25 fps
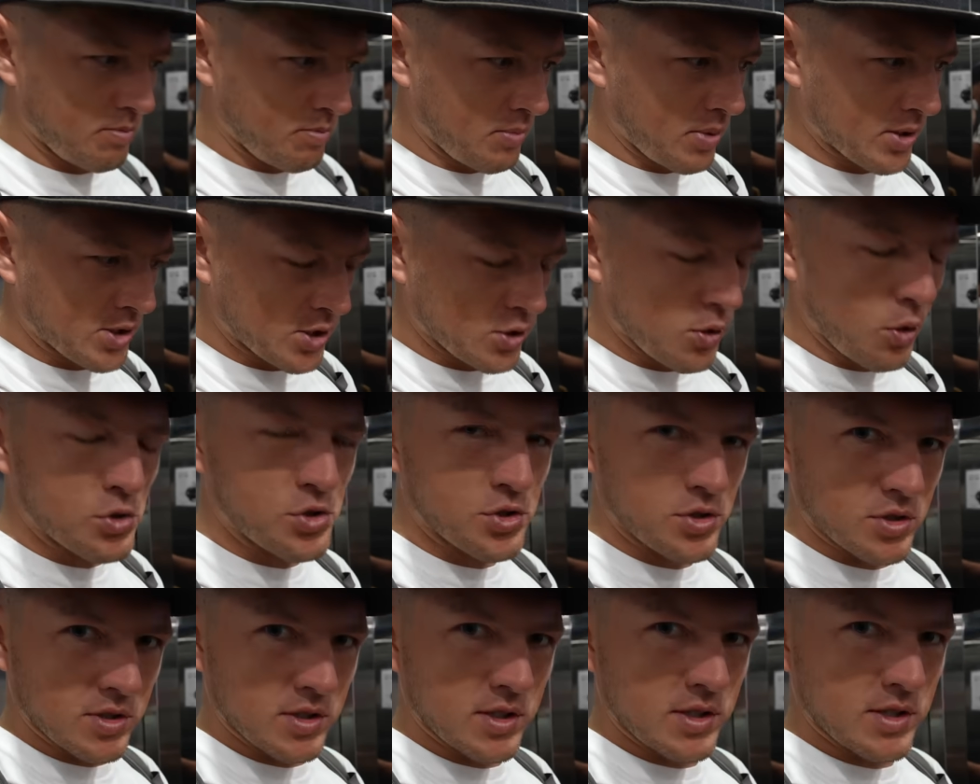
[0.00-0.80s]

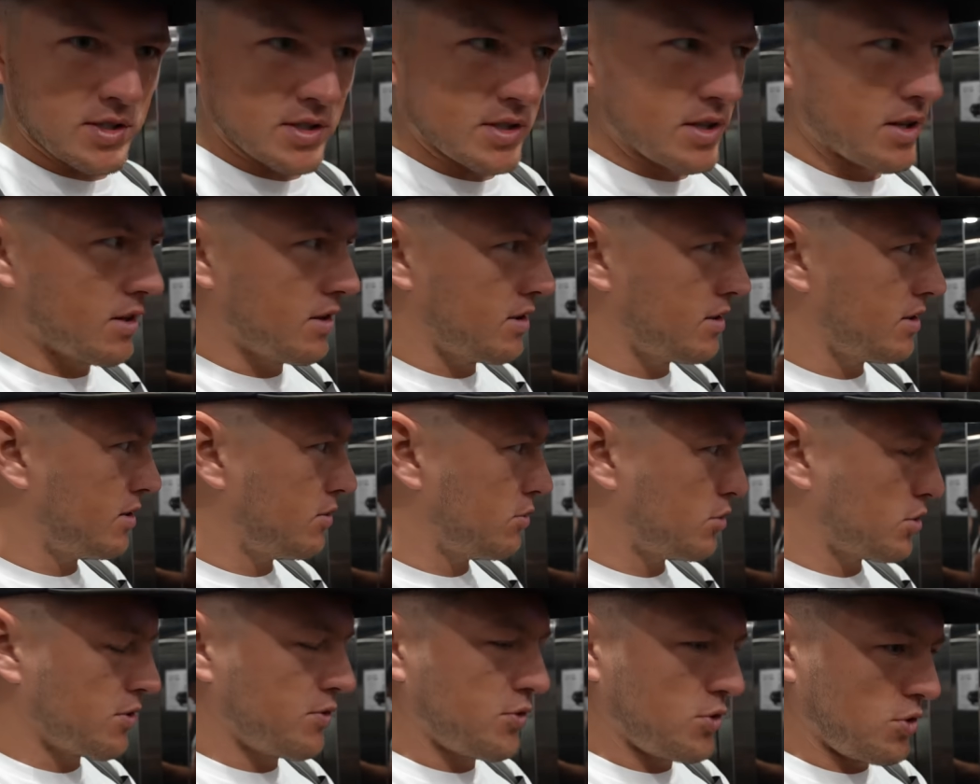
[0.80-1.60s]
По-сочински сделано,
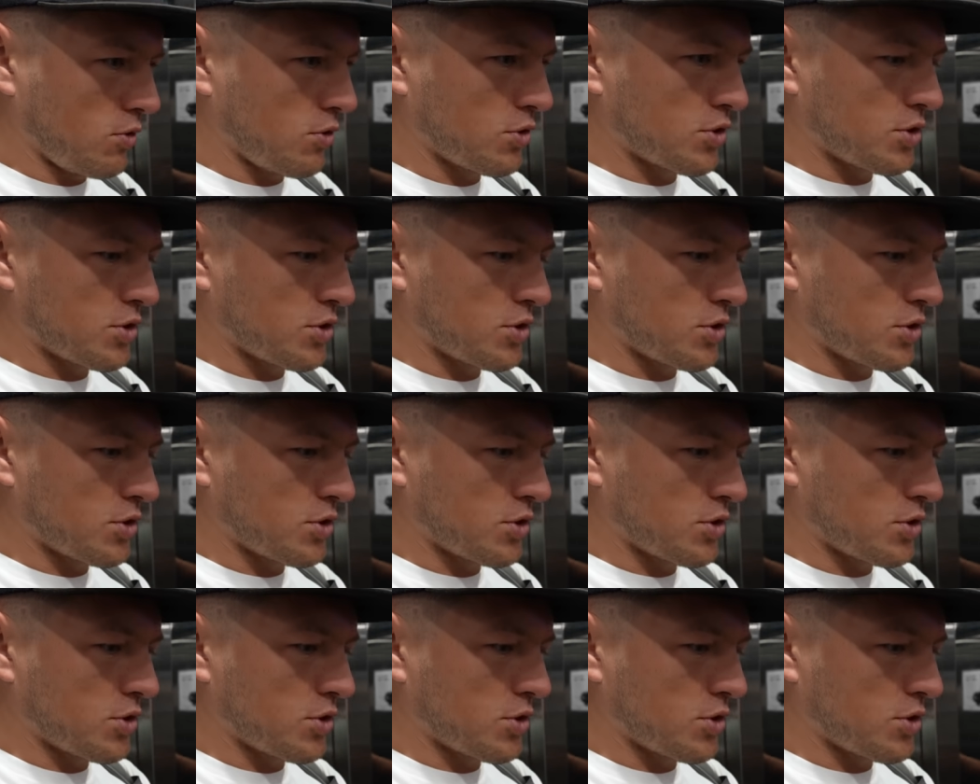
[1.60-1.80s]
уже все,